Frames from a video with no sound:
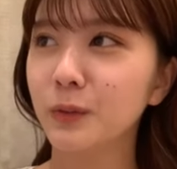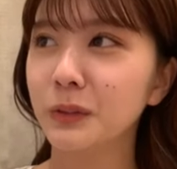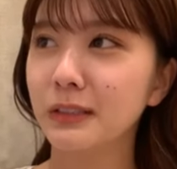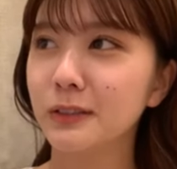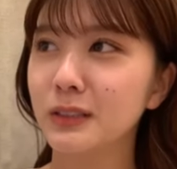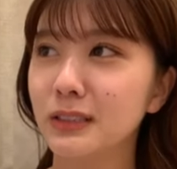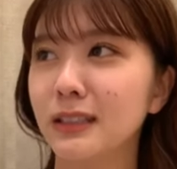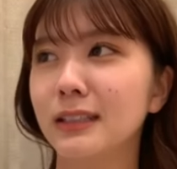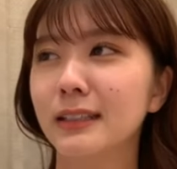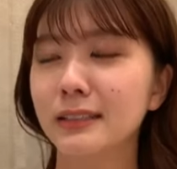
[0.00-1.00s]
になる
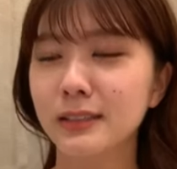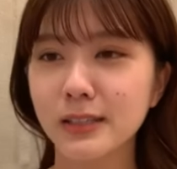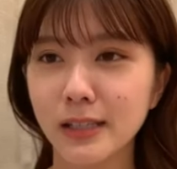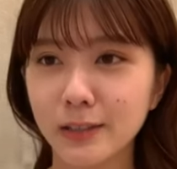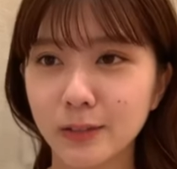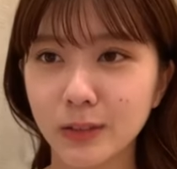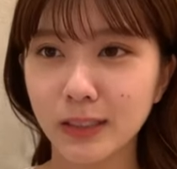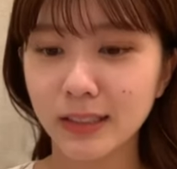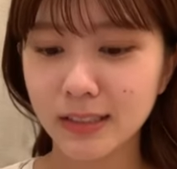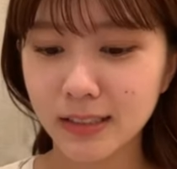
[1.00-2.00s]
しついていくのに
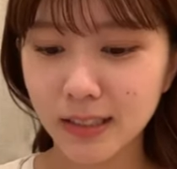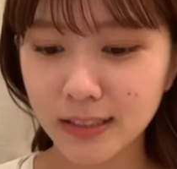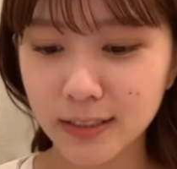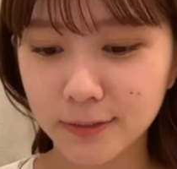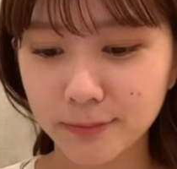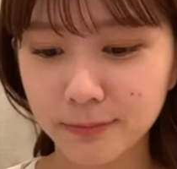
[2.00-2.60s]
必死です